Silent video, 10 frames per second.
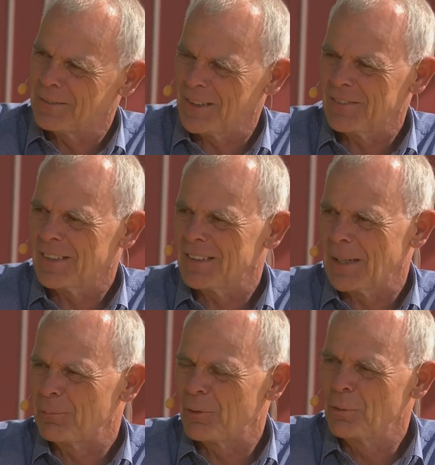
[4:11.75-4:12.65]
Und das war das
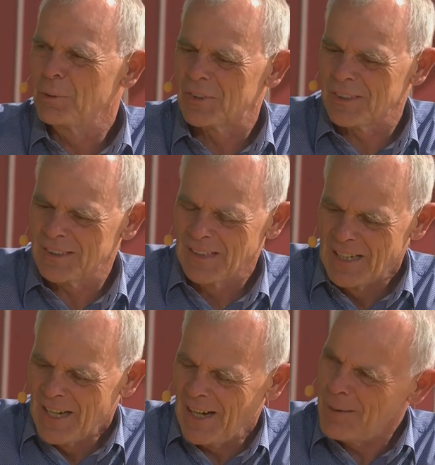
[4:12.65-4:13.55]
absolut äh,
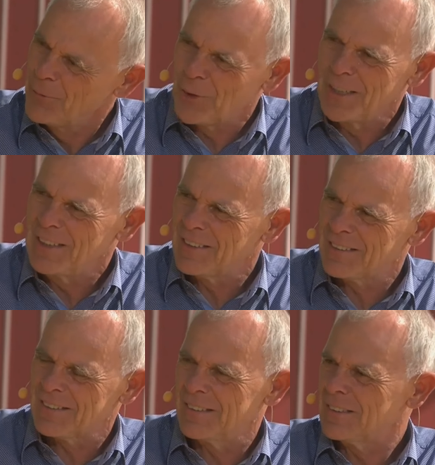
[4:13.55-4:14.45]

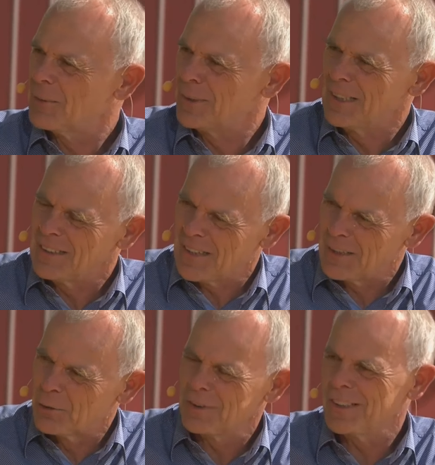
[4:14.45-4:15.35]
abenteuerlichste. Also ich bin in
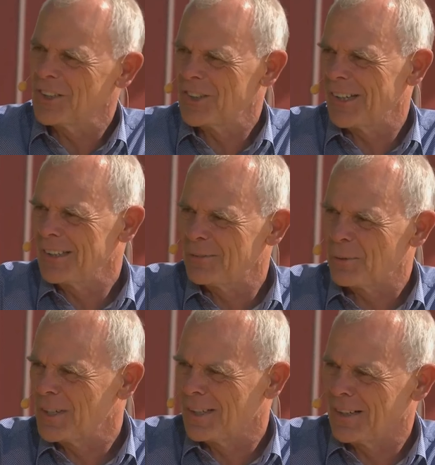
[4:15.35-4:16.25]
Kalkutta gestartet,
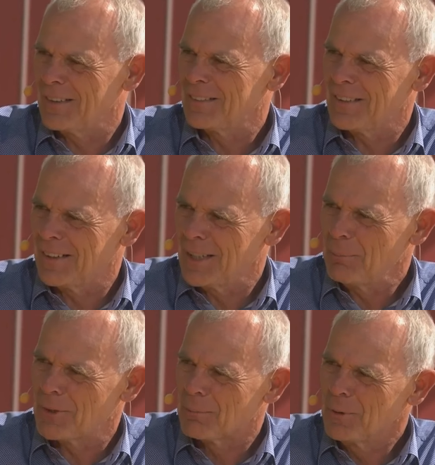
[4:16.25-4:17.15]
wo der Gang ist ja
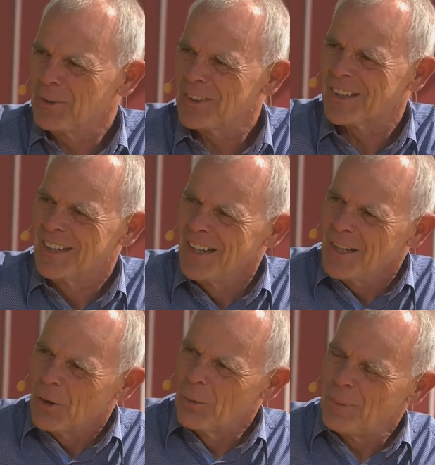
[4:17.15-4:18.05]
angeblich mündet
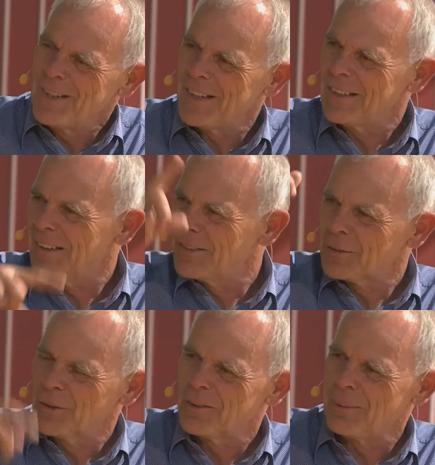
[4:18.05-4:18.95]
und bin dann
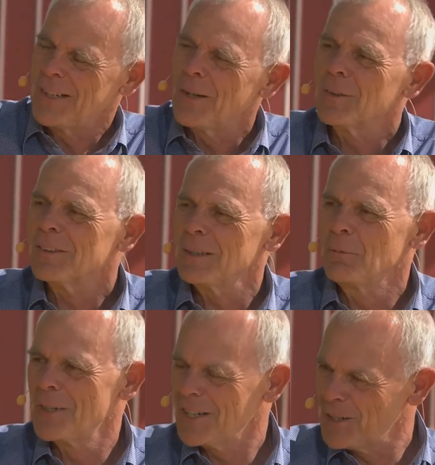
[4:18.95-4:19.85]
also
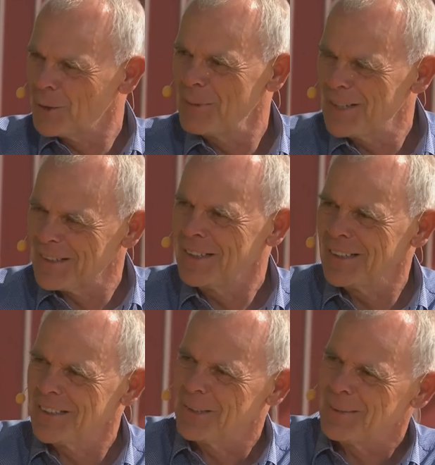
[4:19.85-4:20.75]
2700 Kilometer
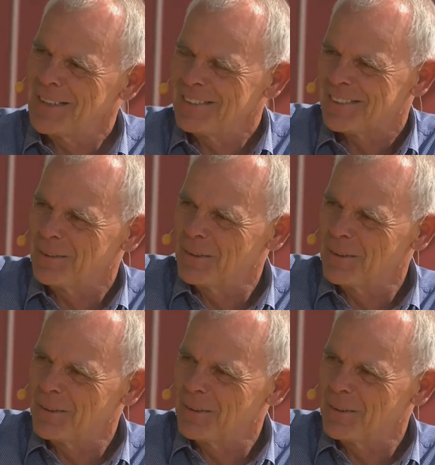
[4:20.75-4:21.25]
Handarbeit.